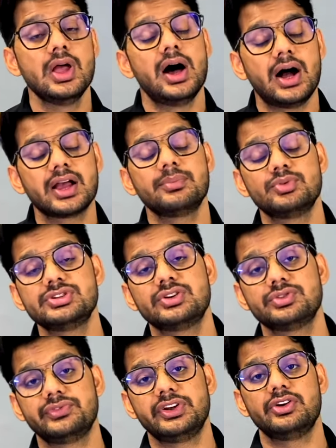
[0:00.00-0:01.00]
अगर मुझे
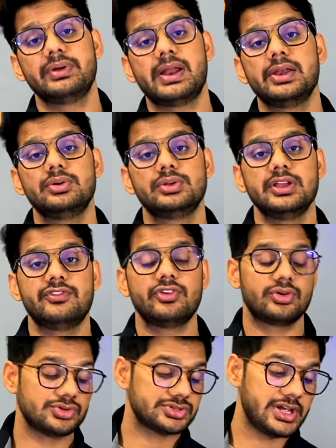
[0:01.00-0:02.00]
कुछ वीडियो बनानी होती है
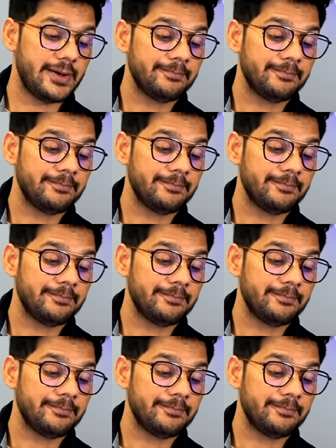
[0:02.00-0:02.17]
फोटो से